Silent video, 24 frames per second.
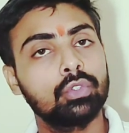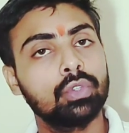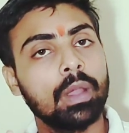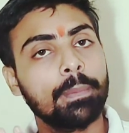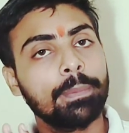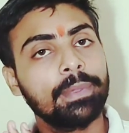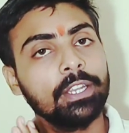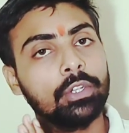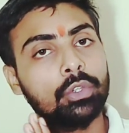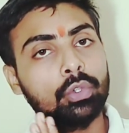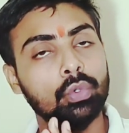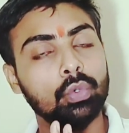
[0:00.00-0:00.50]
जो
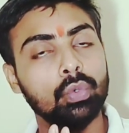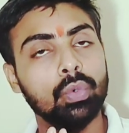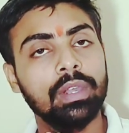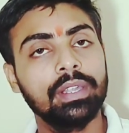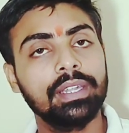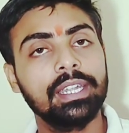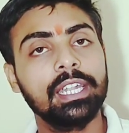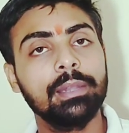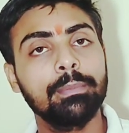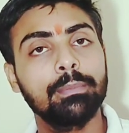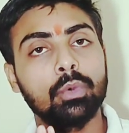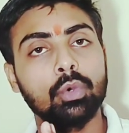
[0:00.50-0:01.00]
आपके टू
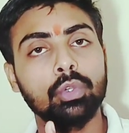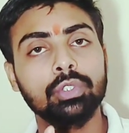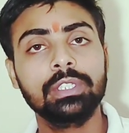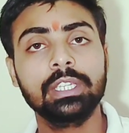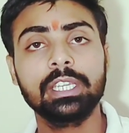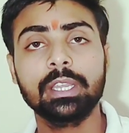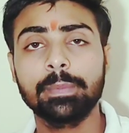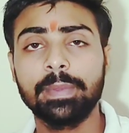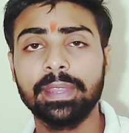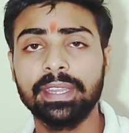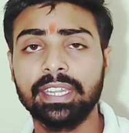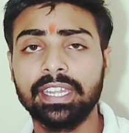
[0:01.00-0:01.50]
हंड्रेड मोस्ट
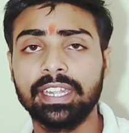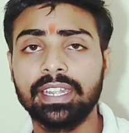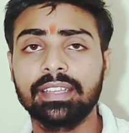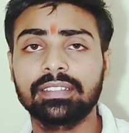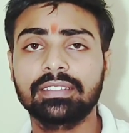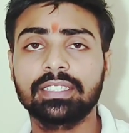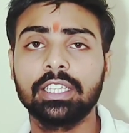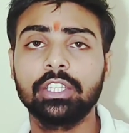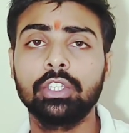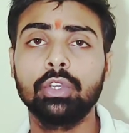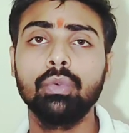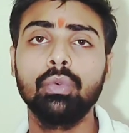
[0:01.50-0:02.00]
रिपीटेड है
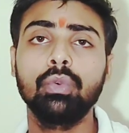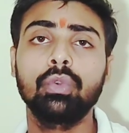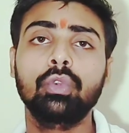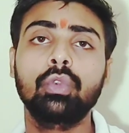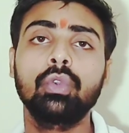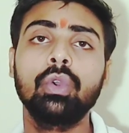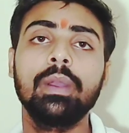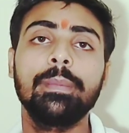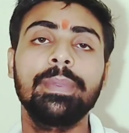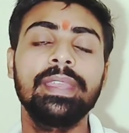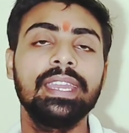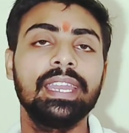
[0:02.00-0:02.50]
साथियों
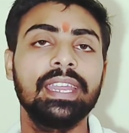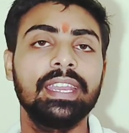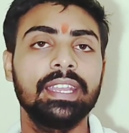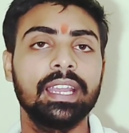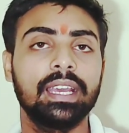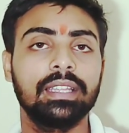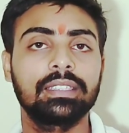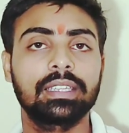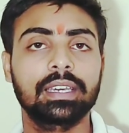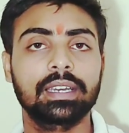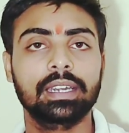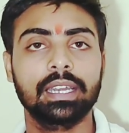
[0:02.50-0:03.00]
उनको अभी नहीं
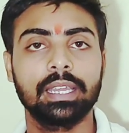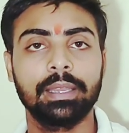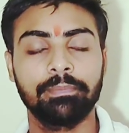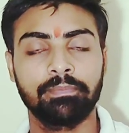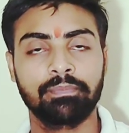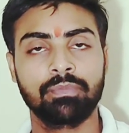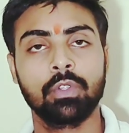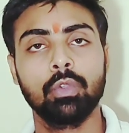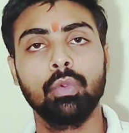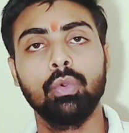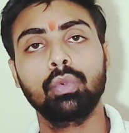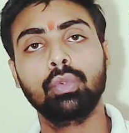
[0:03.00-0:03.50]
याद करना है
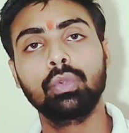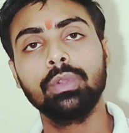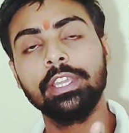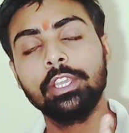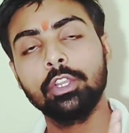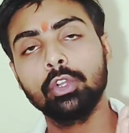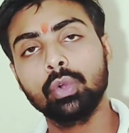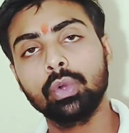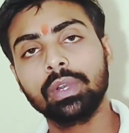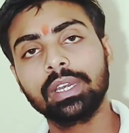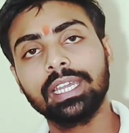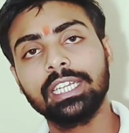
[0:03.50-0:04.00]
उनको
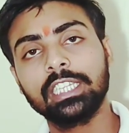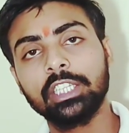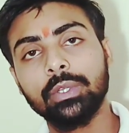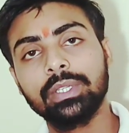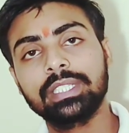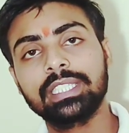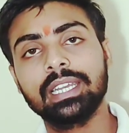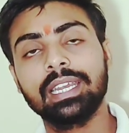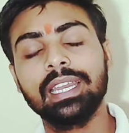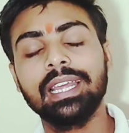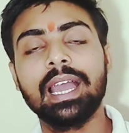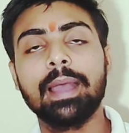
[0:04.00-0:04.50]
इग्नोर करते हुए
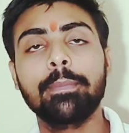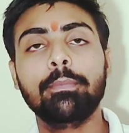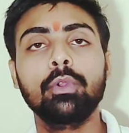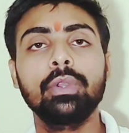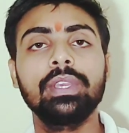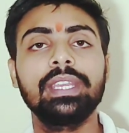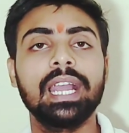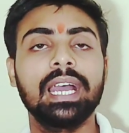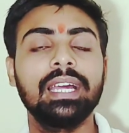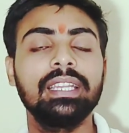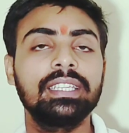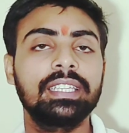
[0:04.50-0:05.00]
चलना है आपको
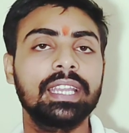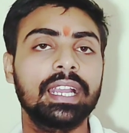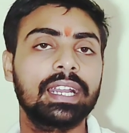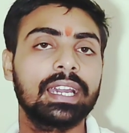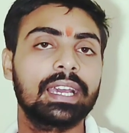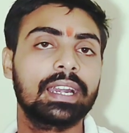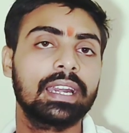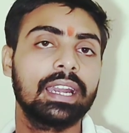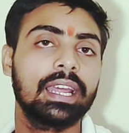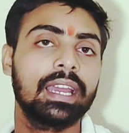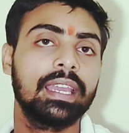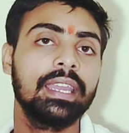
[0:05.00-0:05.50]
याद क्या
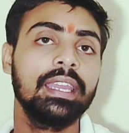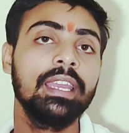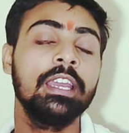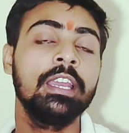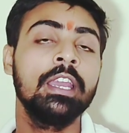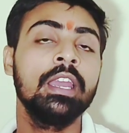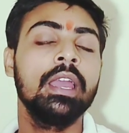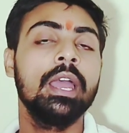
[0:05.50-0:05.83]
करना है